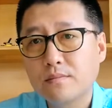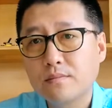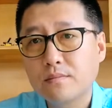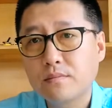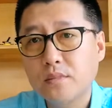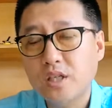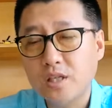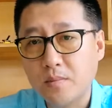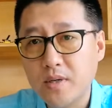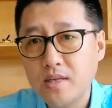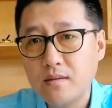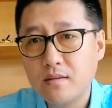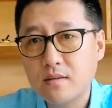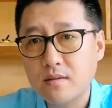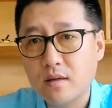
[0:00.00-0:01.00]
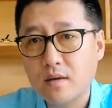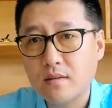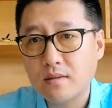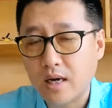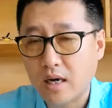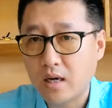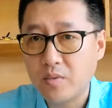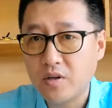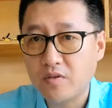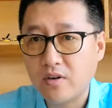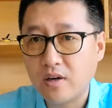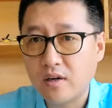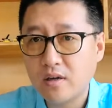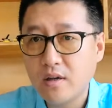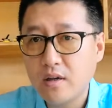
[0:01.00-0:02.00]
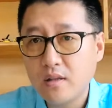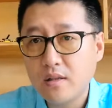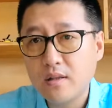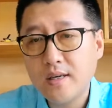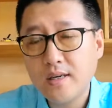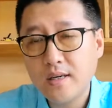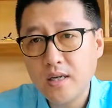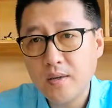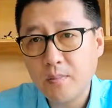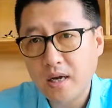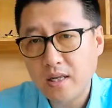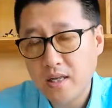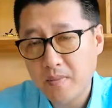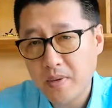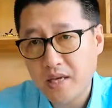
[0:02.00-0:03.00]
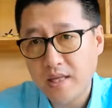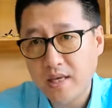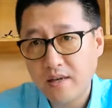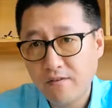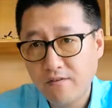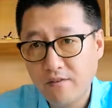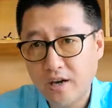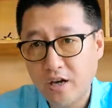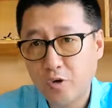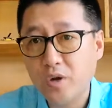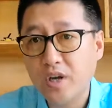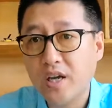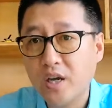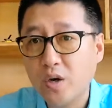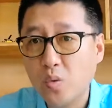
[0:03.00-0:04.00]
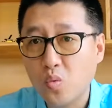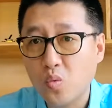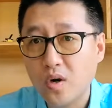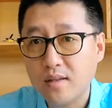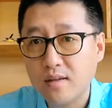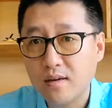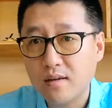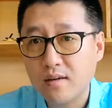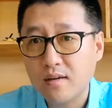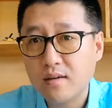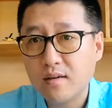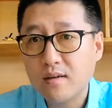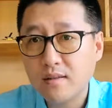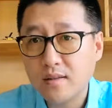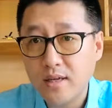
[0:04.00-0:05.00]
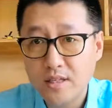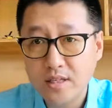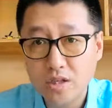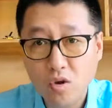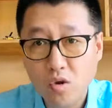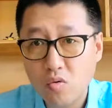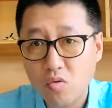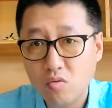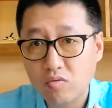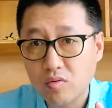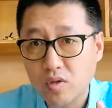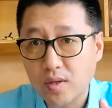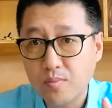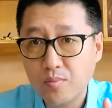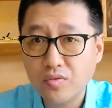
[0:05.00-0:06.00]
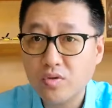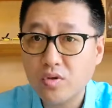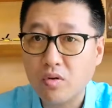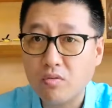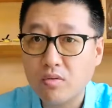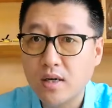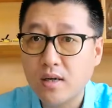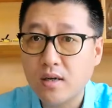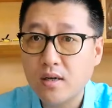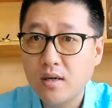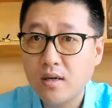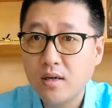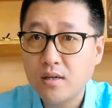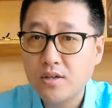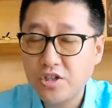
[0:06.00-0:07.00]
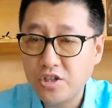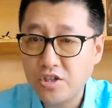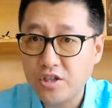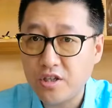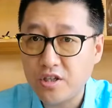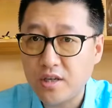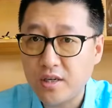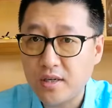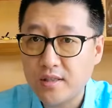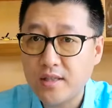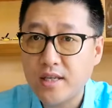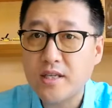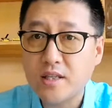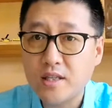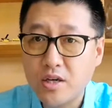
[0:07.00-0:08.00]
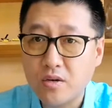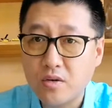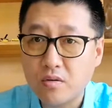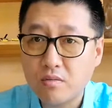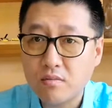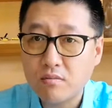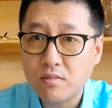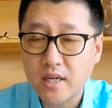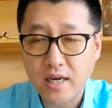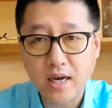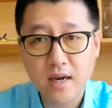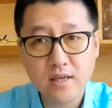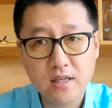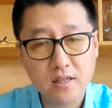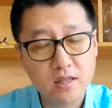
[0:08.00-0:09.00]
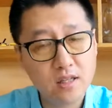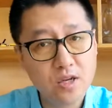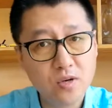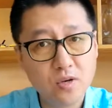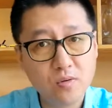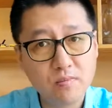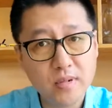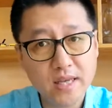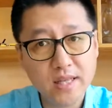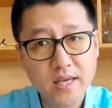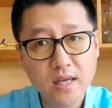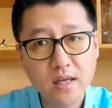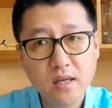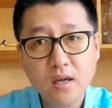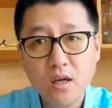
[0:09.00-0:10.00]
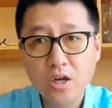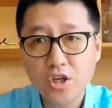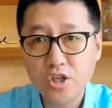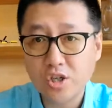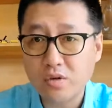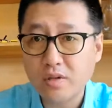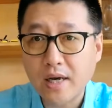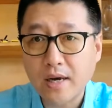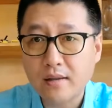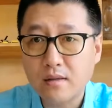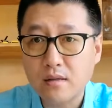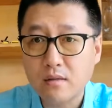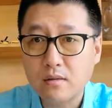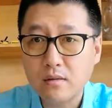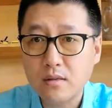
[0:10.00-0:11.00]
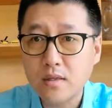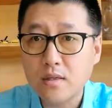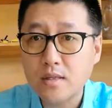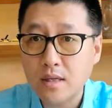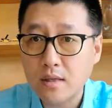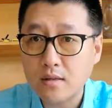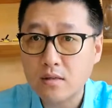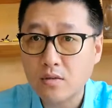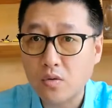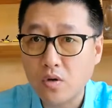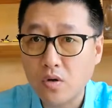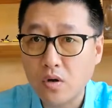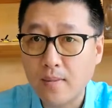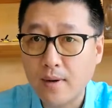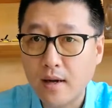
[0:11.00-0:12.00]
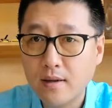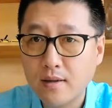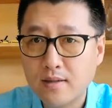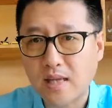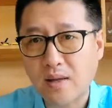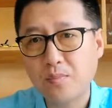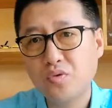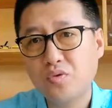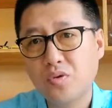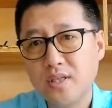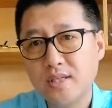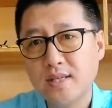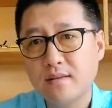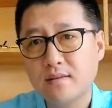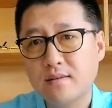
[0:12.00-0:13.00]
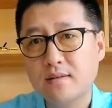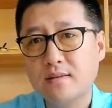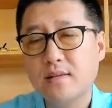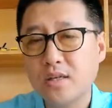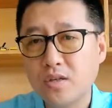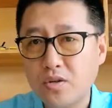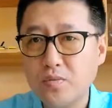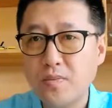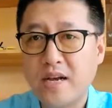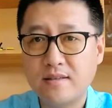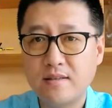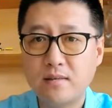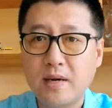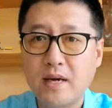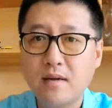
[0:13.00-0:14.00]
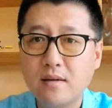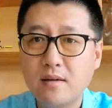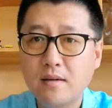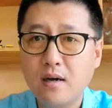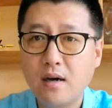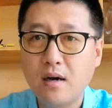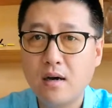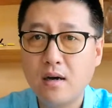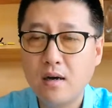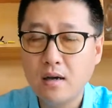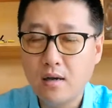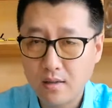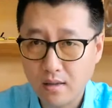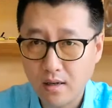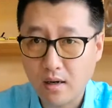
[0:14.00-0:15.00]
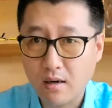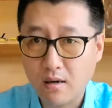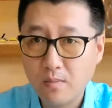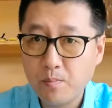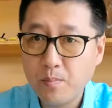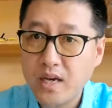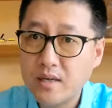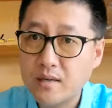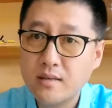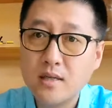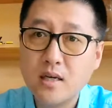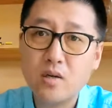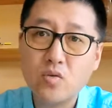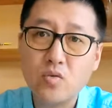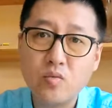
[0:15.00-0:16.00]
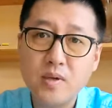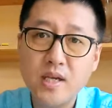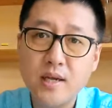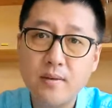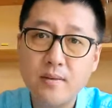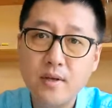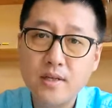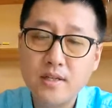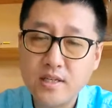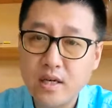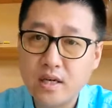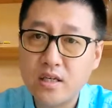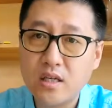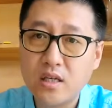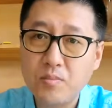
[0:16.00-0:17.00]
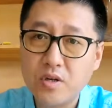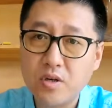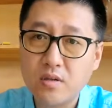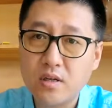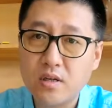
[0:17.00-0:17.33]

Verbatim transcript: 什么意思呢？打个比方，你可以把你每天反馈给我的那些痛苦的、不懂的、质疑的那些内容，你看你的内容每天手打的都是一千字左右了吧？咱不说一千字，咱就六百字吧。啊，那好，配上三个图片。加上一个标题，